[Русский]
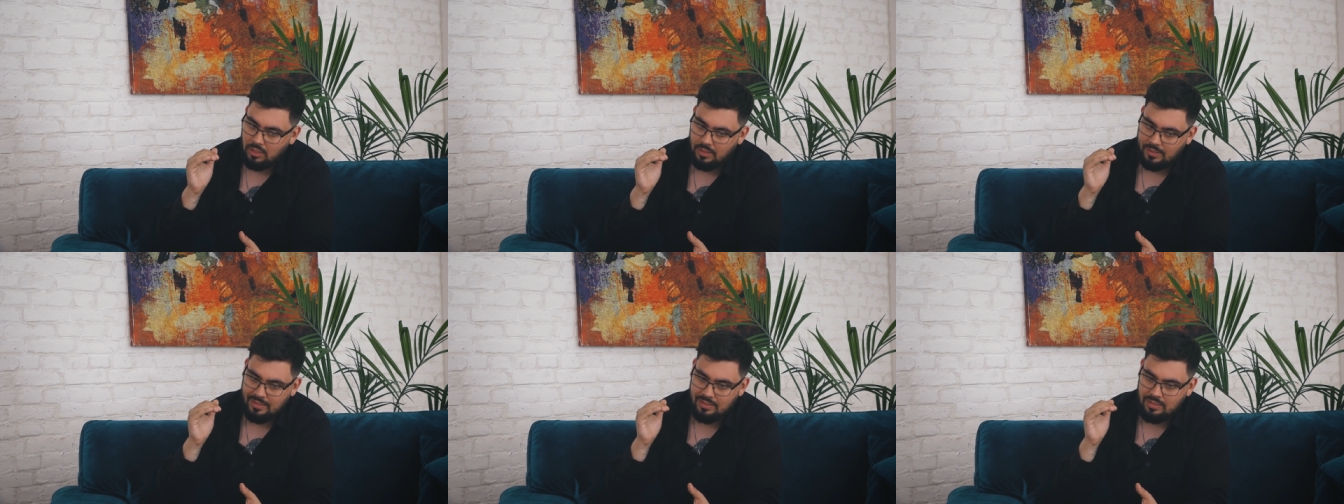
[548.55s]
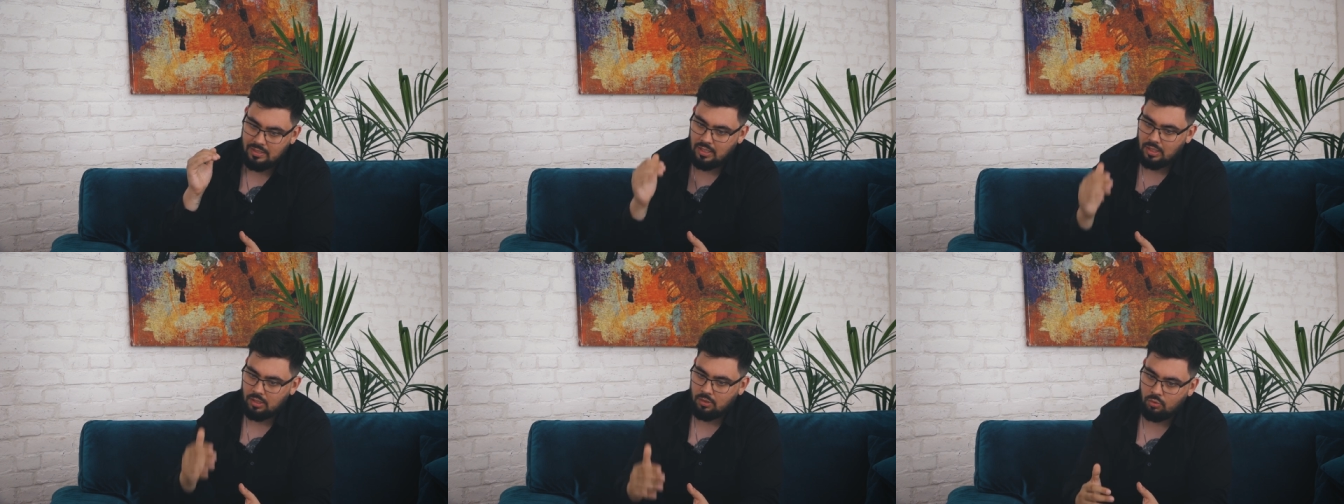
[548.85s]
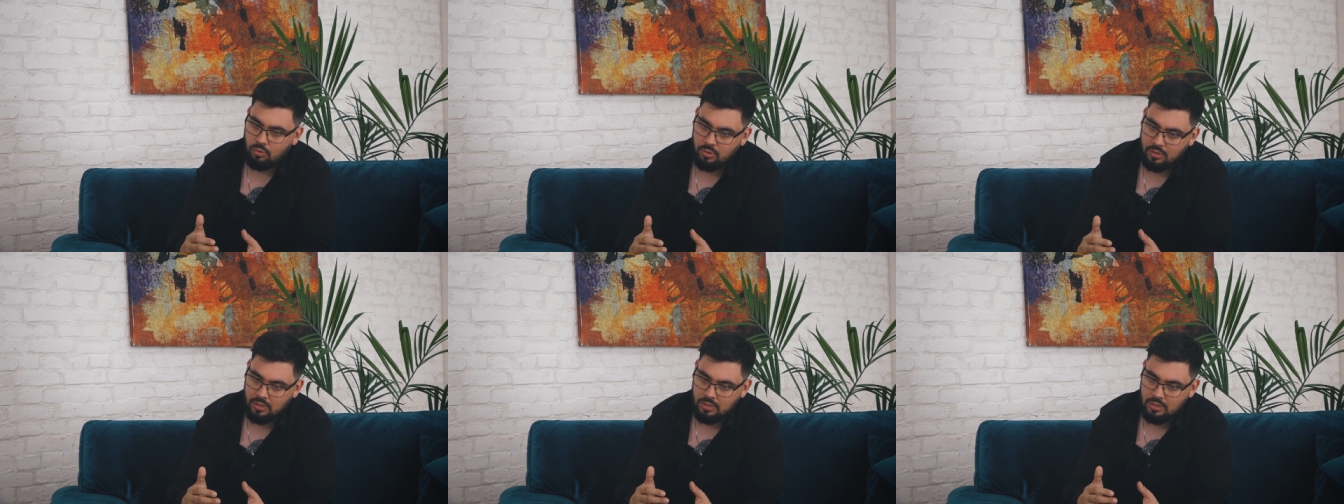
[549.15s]

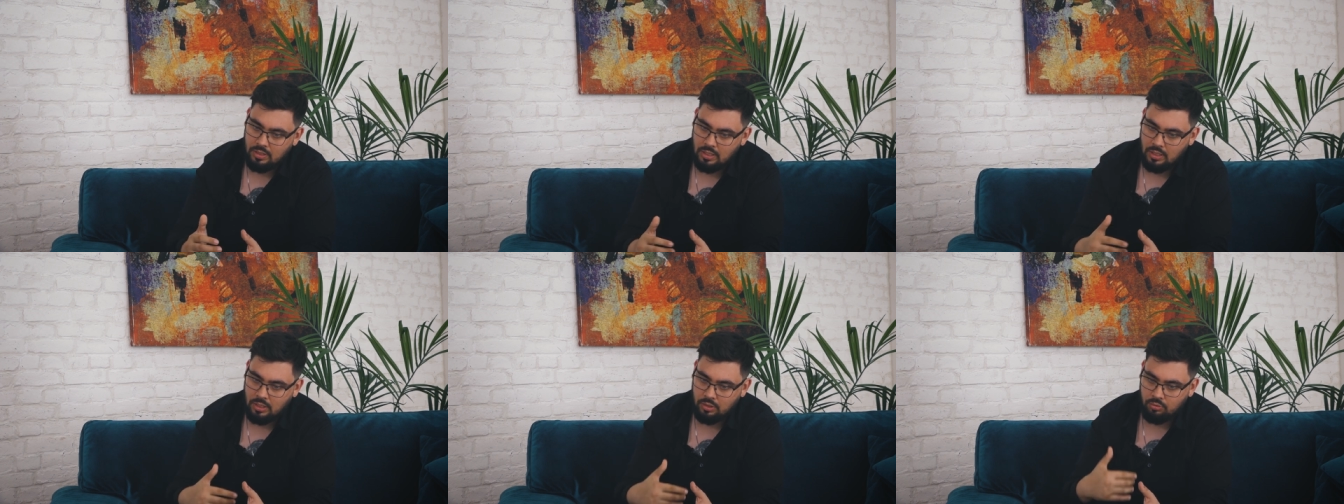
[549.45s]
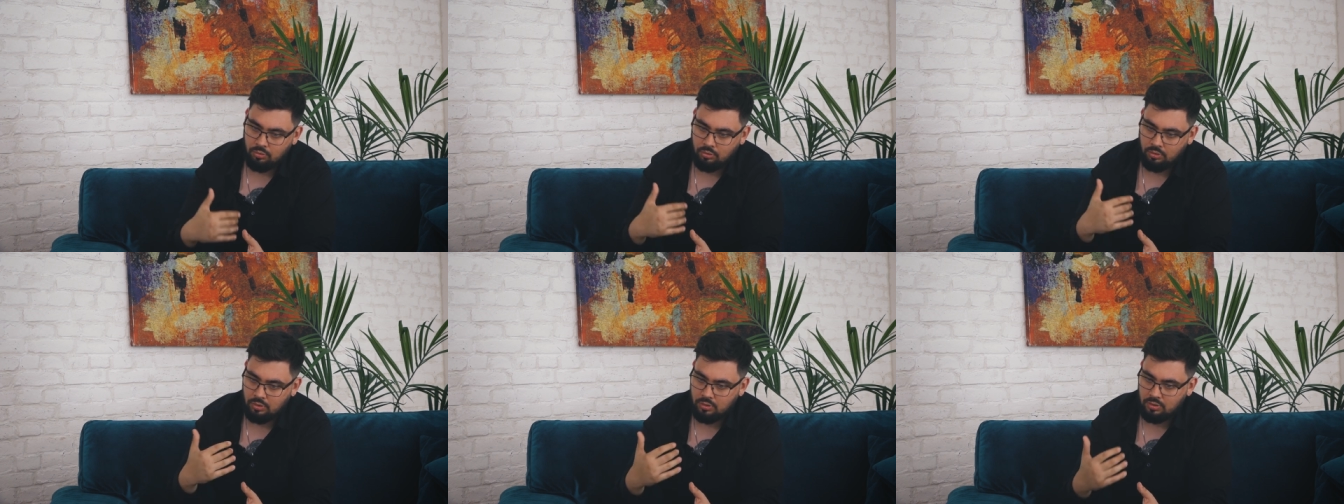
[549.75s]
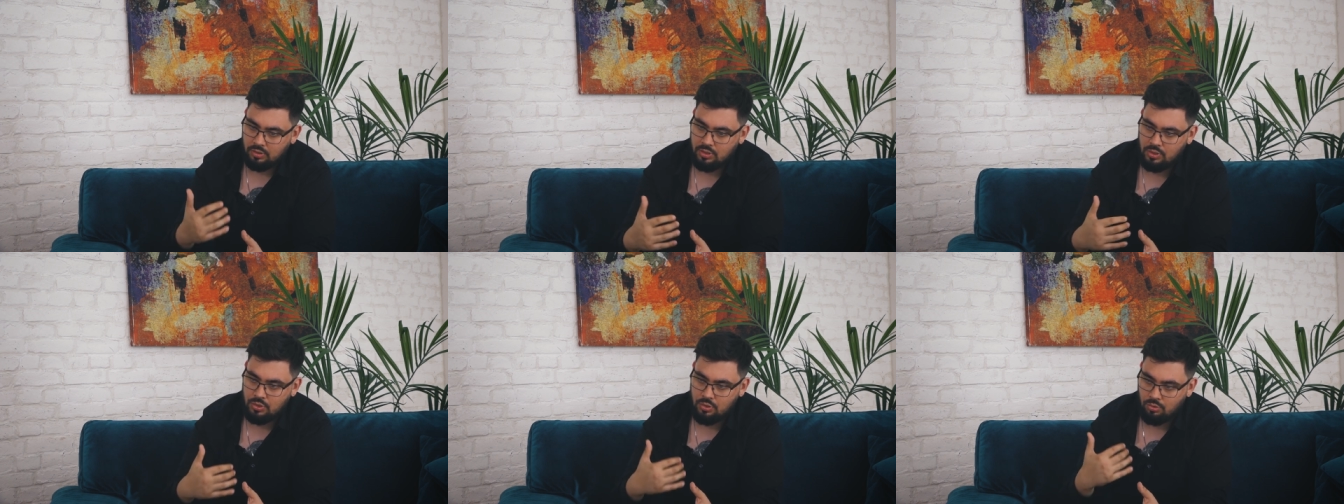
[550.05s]
идеология, да, которая
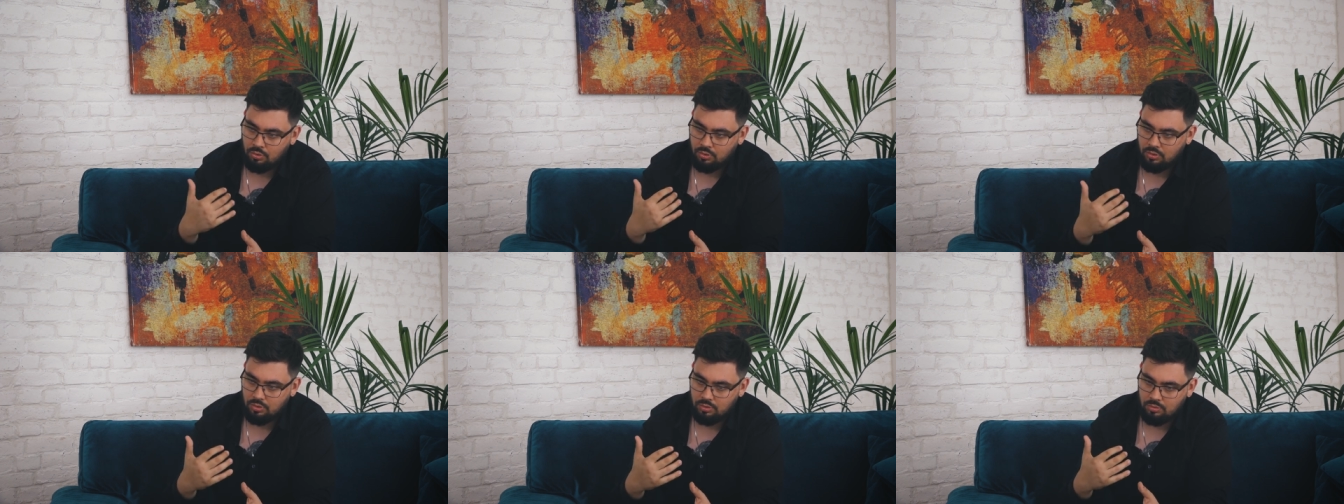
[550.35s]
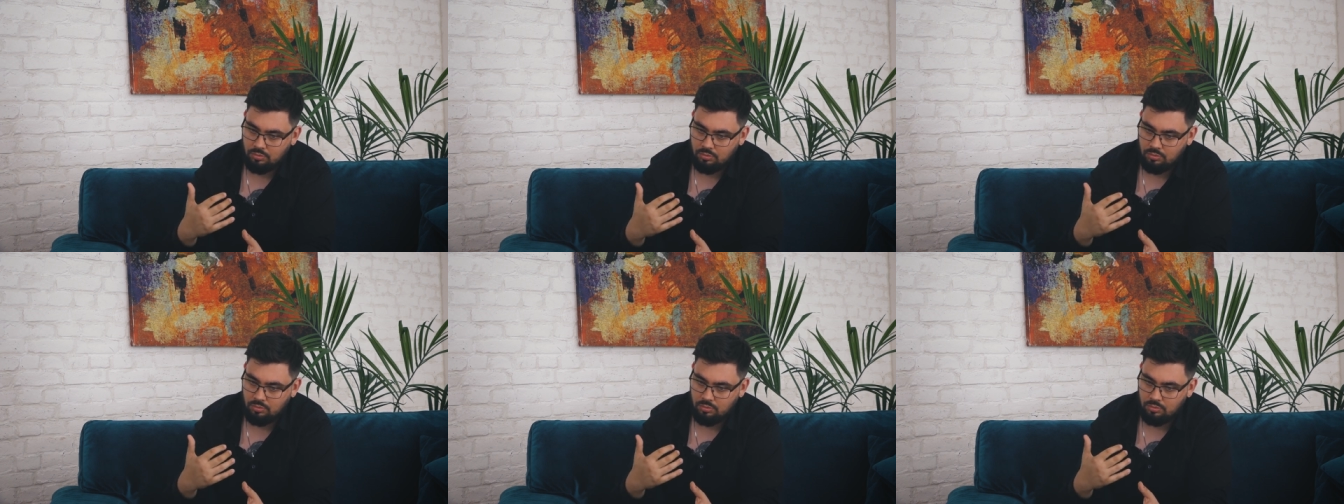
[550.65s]
несет